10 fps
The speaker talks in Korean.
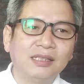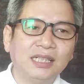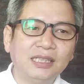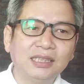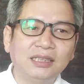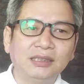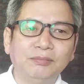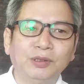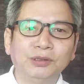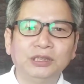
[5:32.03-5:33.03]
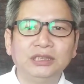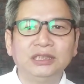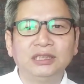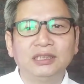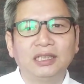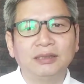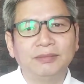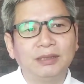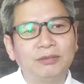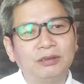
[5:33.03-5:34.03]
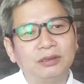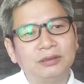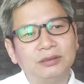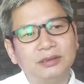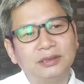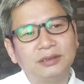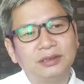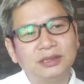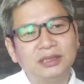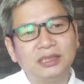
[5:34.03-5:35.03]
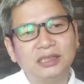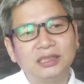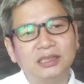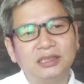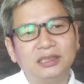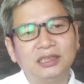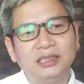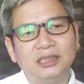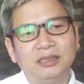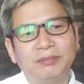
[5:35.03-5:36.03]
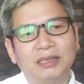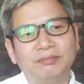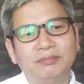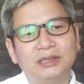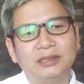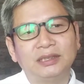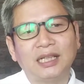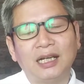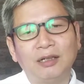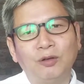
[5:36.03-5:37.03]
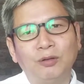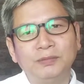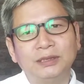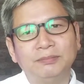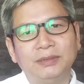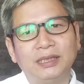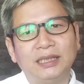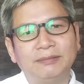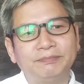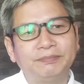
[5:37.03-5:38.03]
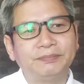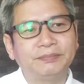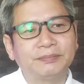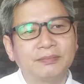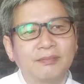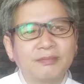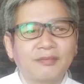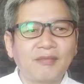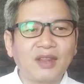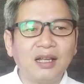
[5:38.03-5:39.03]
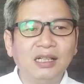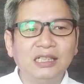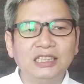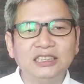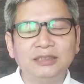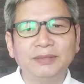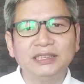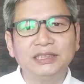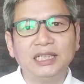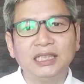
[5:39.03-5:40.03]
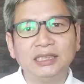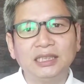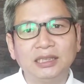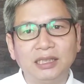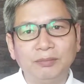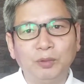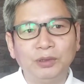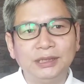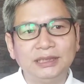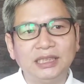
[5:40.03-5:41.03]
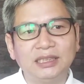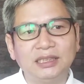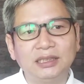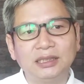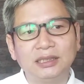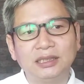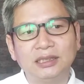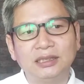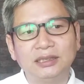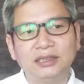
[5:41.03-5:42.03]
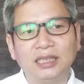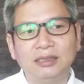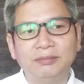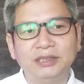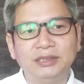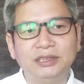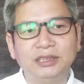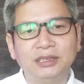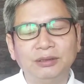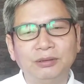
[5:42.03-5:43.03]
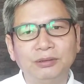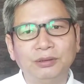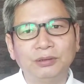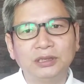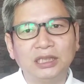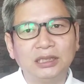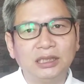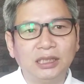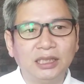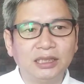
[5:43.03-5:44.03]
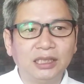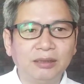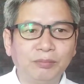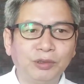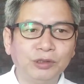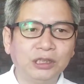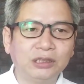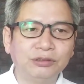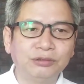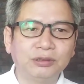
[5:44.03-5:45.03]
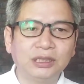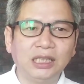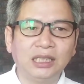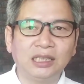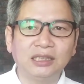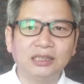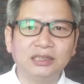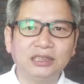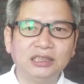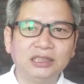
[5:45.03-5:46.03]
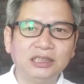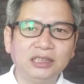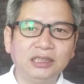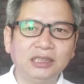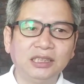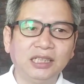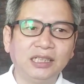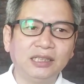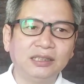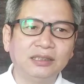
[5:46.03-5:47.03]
세상의 모든 시는 아름답고 시를 쓰는 시인의 마음 다 곱습니다. 그렇지만 세상에 보이지 않는 것들을 짧은 시로 어 독자들에게 보여주어야 하는 것이 시이기에